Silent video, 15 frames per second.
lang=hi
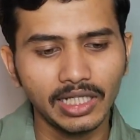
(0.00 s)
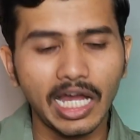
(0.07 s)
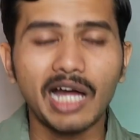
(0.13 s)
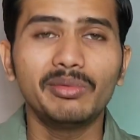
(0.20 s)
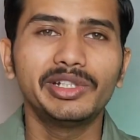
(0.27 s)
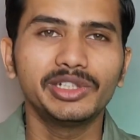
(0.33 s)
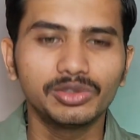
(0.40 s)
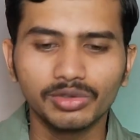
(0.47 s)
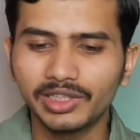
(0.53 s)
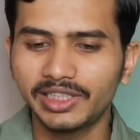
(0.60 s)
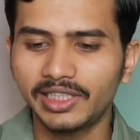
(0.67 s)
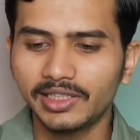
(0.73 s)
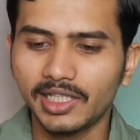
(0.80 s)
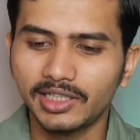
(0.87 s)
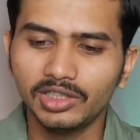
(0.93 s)
आप डीजो
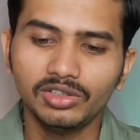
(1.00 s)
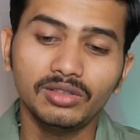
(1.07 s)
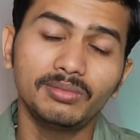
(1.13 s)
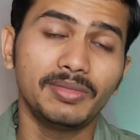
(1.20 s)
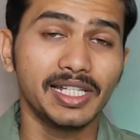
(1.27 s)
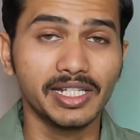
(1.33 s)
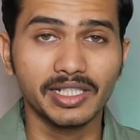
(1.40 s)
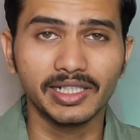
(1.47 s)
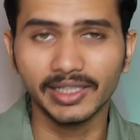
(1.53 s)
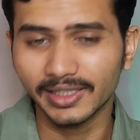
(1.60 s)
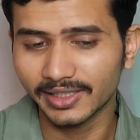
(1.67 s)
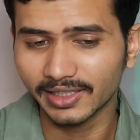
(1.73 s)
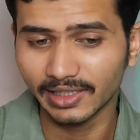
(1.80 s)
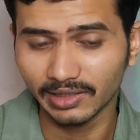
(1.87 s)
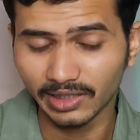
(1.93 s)
लेना चाहते हो तो बेस्ट है
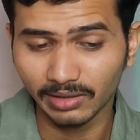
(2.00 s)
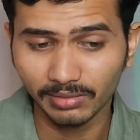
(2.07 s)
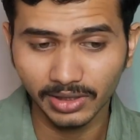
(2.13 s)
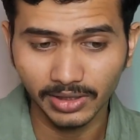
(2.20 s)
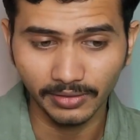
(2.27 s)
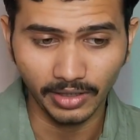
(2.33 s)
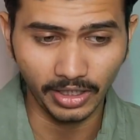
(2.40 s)
इसके लिए भी